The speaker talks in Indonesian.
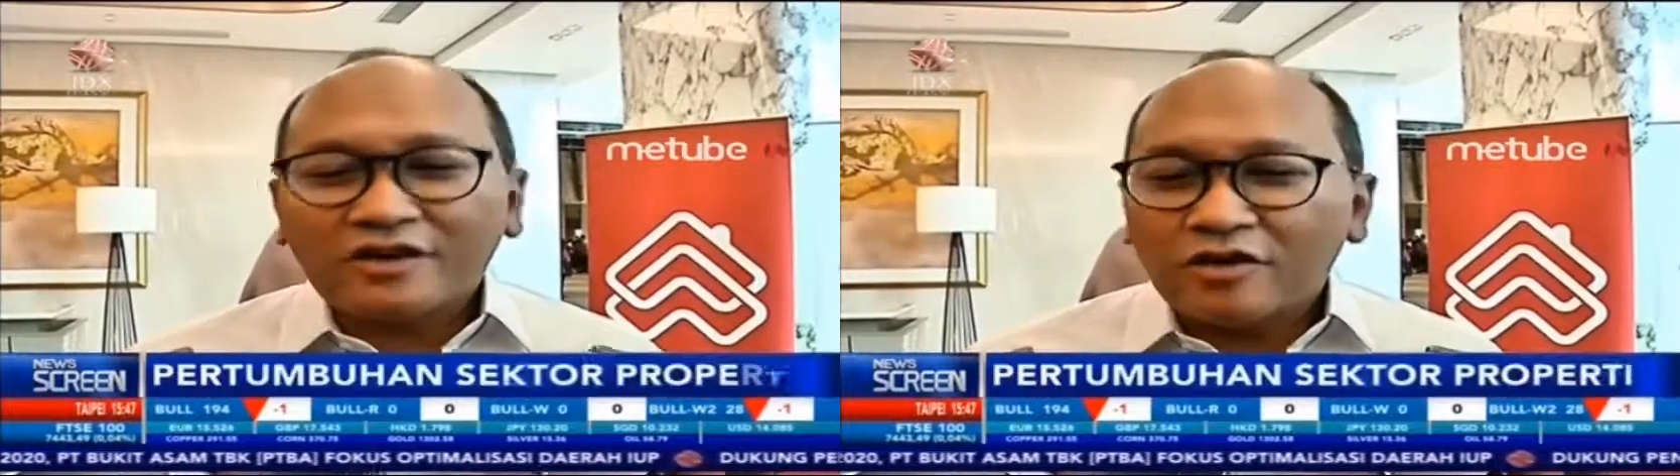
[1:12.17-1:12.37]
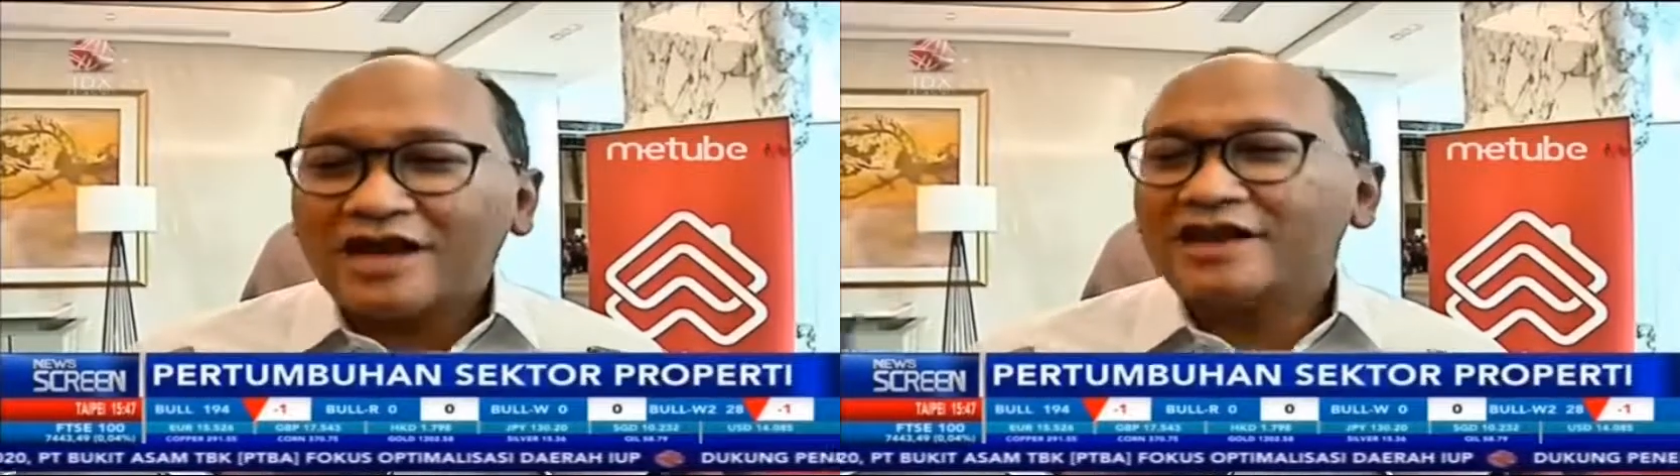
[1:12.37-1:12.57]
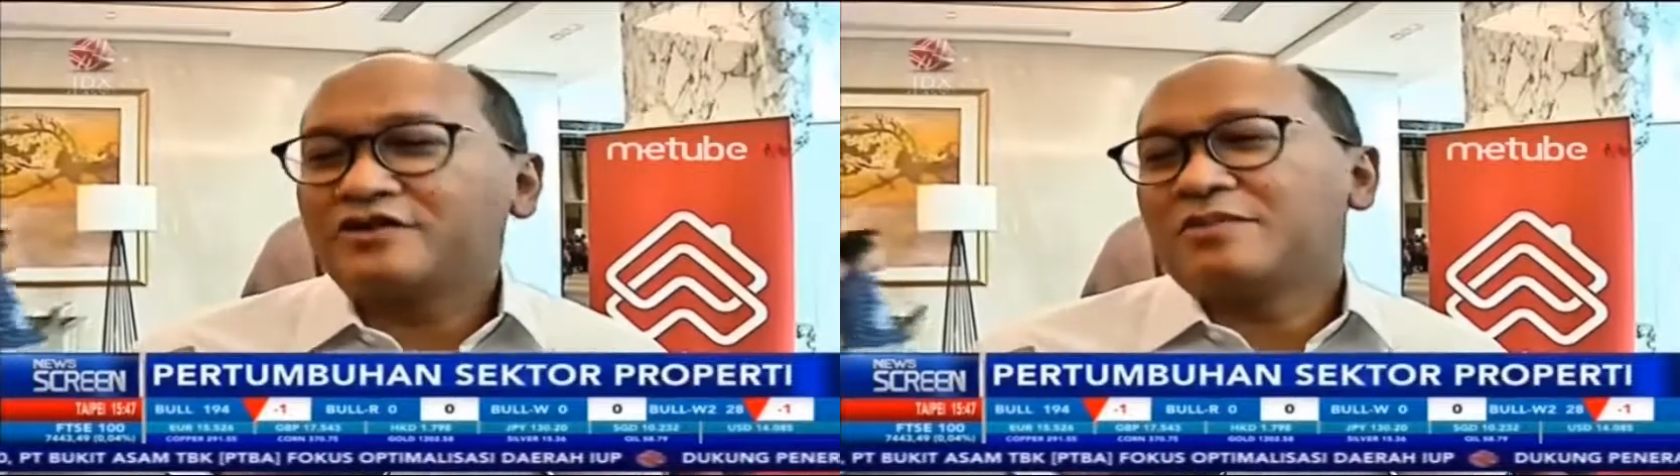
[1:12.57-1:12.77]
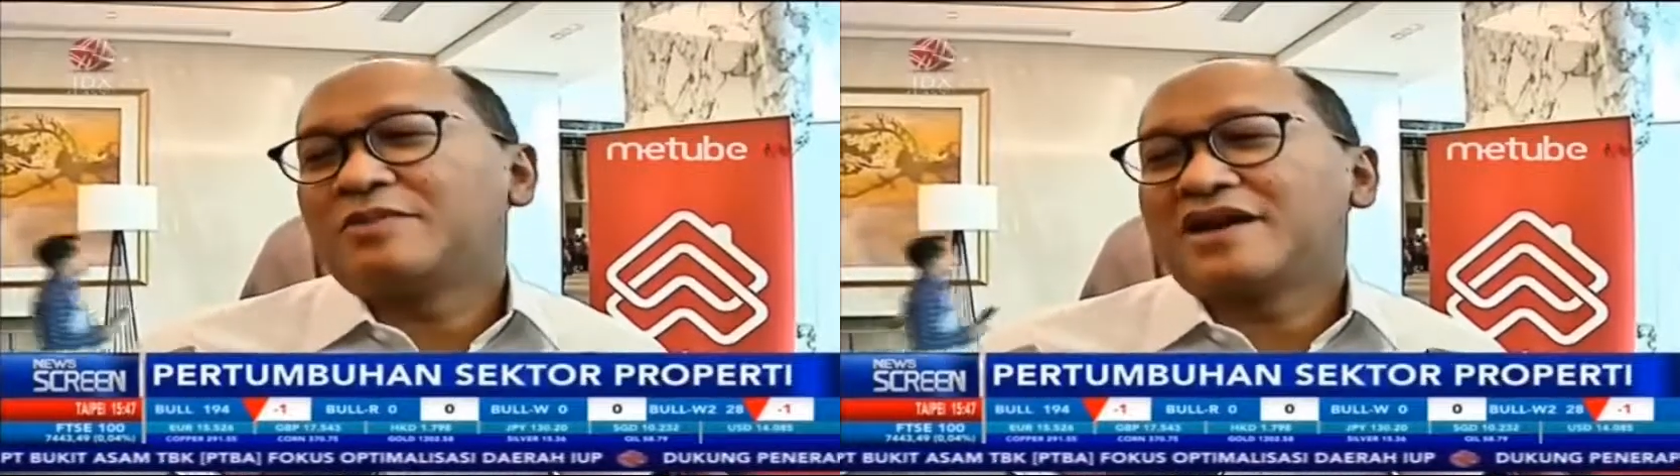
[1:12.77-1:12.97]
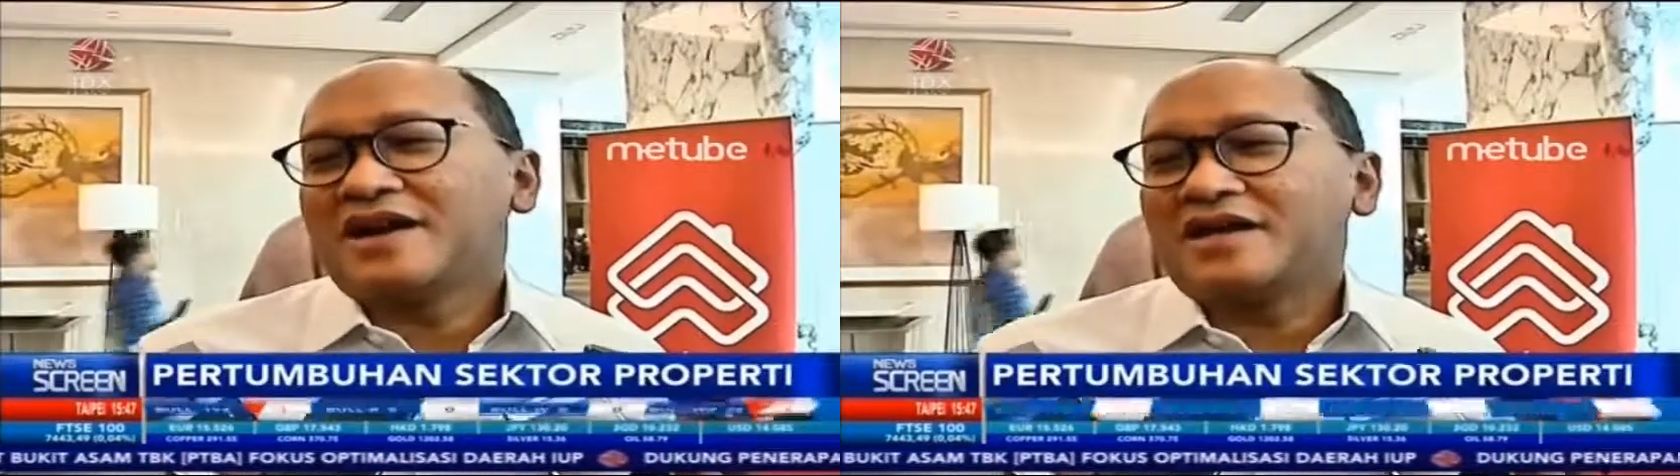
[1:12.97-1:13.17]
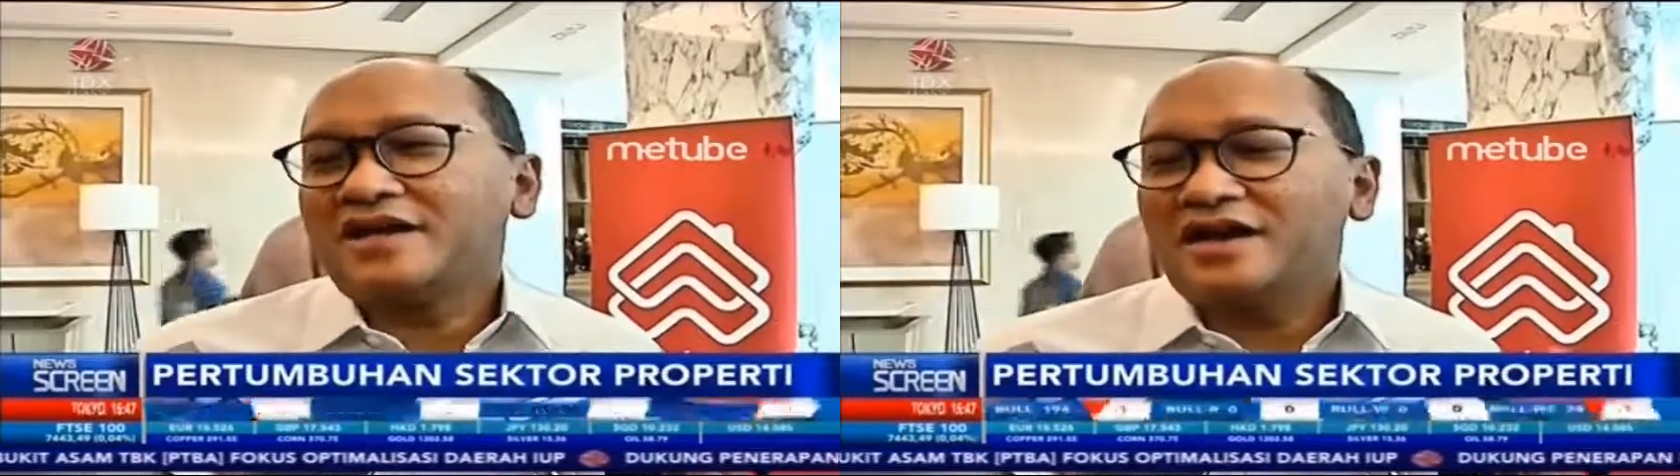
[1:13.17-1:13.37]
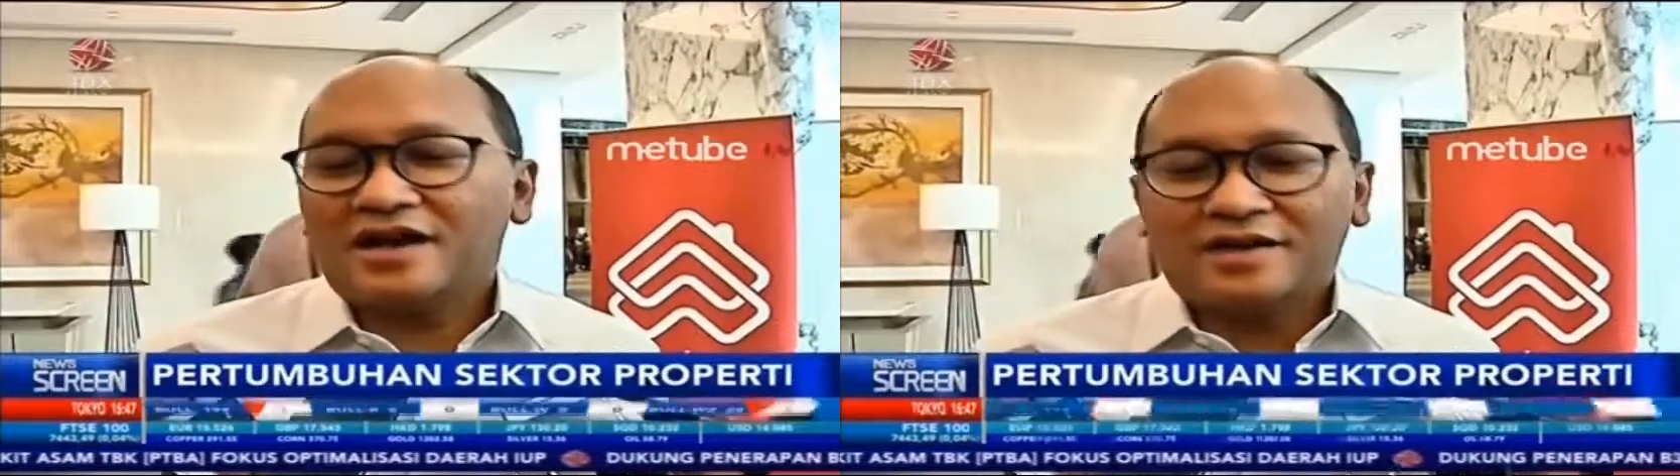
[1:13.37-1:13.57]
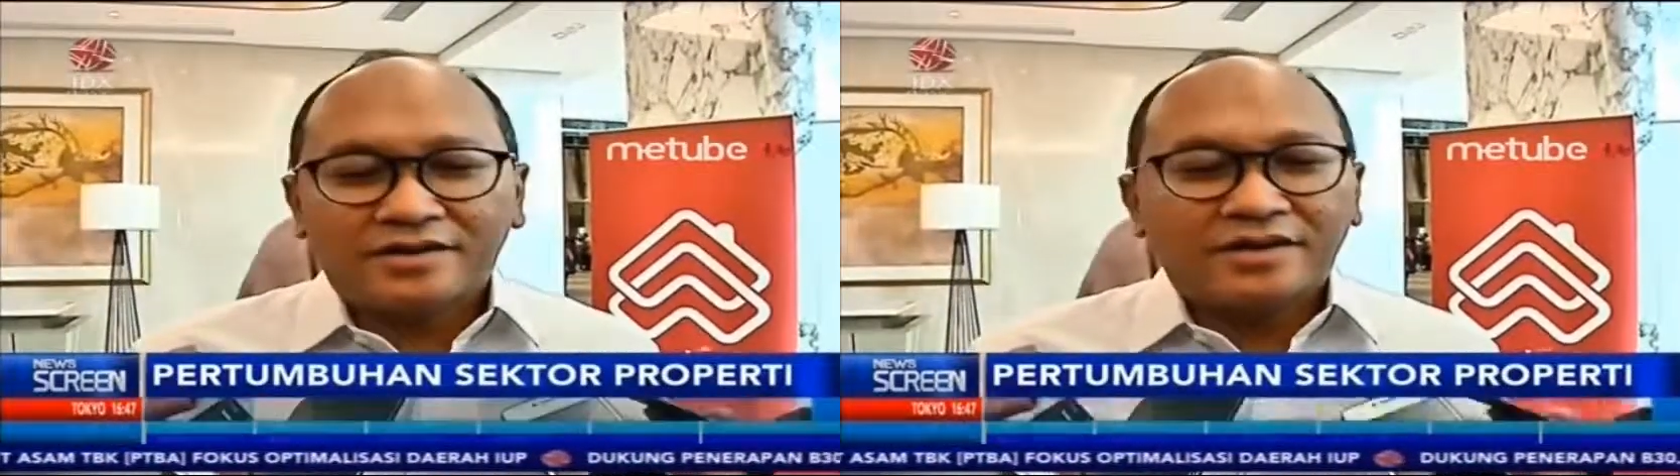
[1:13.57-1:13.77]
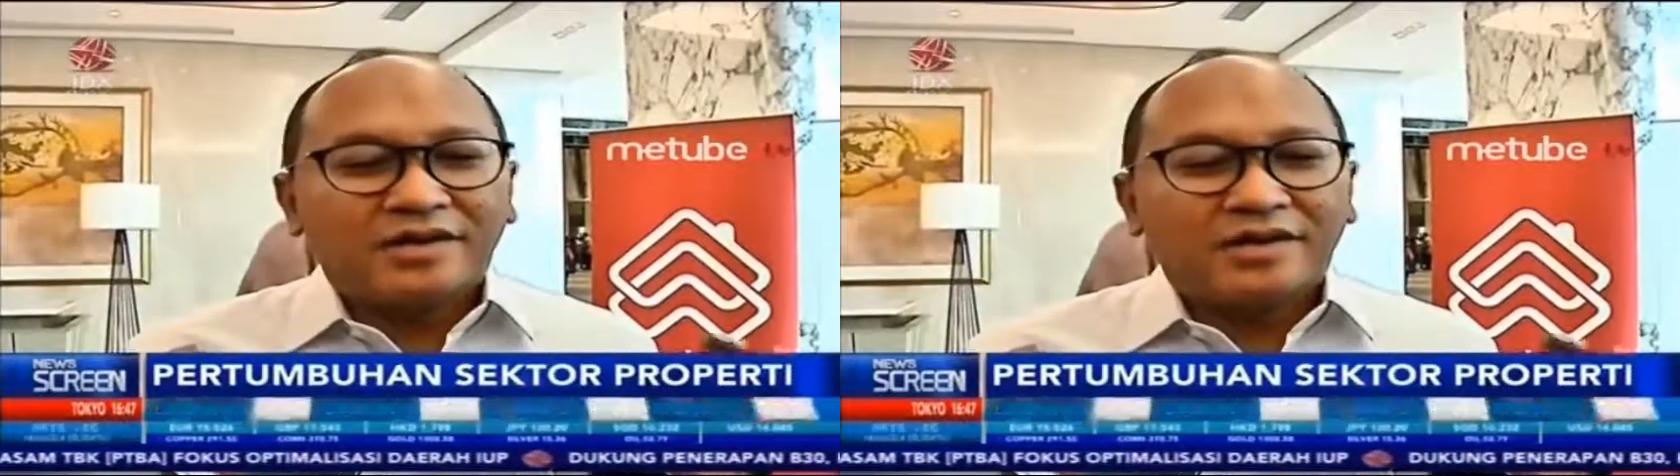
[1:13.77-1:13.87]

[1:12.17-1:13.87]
nanti kalau keadaan sudah membaik lagi ya